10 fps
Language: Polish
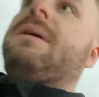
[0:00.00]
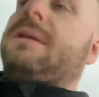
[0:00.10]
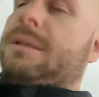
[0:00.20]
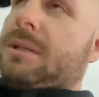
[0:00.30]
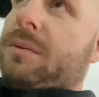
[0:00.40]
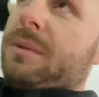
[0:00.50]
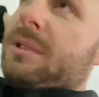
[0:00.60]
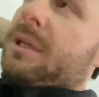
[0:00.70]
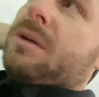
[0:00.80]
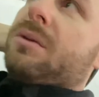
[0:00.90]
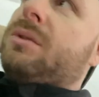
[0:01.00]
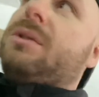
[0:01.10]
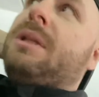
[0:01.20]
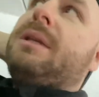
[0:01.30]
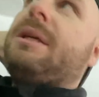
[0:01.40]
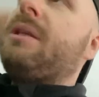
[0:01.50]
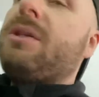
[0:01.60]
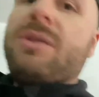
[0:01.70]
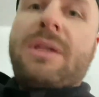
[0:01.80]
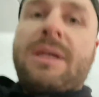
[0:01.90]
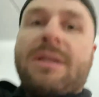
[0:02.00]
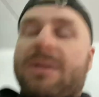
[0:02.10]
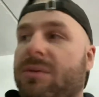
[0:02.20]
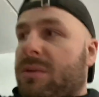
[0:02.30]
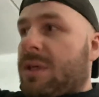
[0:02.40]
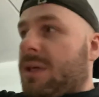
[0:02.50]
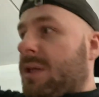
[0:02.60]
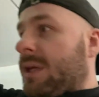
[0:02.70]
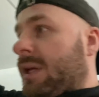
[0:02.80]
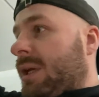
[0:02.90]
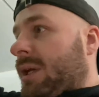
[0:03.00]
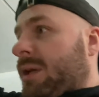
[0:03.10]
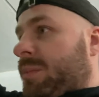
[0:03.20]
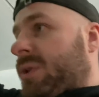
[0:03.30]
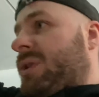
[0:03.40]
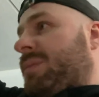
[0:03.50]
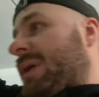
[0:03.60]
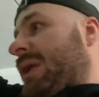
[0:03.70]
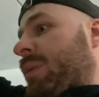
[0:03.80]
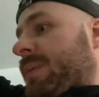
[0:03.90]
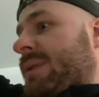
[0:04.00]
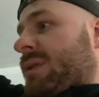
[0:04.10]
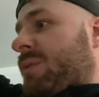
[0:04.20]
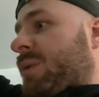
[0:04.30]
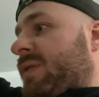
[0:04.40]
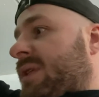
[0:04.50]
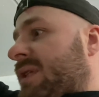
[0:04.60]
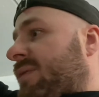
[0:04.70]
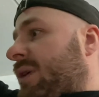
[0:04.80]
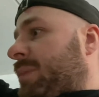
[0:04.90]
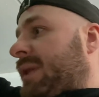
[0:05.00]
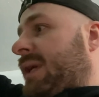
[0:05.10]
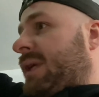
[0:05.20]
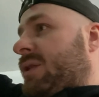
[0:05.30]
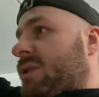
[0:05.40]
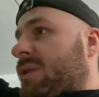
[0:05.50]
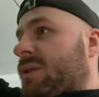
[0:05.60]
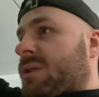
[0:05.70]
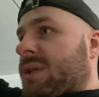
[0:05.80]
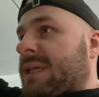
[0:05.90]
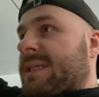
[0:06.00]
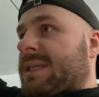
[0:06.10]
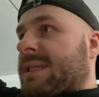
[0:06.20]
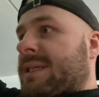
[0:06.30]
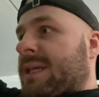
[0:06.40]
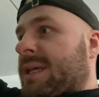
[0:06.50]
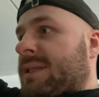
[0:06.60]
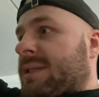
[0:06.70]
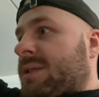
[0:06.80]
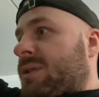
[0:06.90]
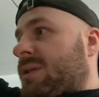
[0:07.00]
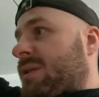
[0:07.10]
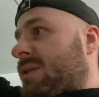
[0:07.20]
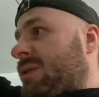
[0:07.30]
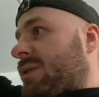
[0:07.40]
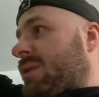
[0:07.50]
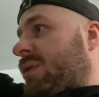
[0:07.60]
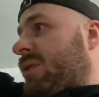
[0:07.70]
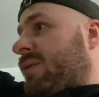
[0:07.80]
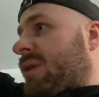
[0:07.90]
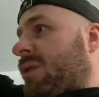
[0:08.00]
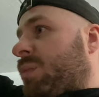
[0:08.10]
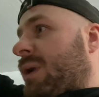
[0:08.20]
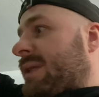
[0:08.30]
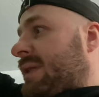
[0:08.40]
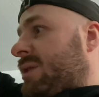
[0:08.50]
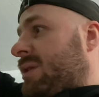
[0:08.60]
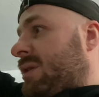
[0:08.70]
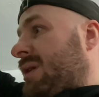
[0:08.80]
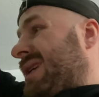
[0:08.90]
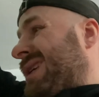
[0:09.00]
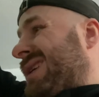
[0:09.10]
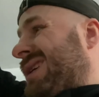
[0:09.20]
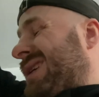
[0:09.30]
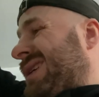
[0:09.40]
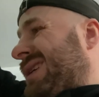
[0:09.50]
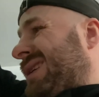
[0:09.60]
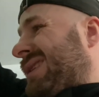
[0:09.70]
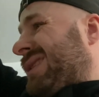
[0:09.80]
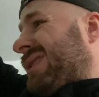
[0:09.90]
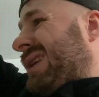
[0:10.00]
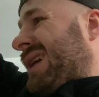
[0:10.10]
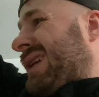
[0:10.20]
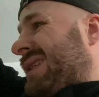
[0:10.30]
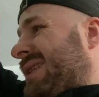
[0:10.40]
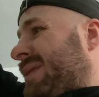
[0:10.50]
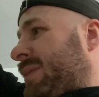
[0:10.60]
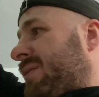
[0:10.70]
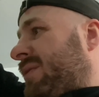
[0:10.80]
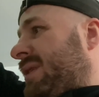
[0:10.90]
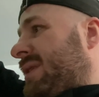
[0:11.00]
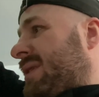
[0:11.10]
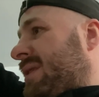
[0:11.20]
i zrobić z tego odcinek techniczny, jeden krótki, byście mieli po prostu odpowiedź na swoje pytanie, czy, czy jest sens, czy, czy to się w ogóle opłaca, czy... No tak, ale zanim ten filc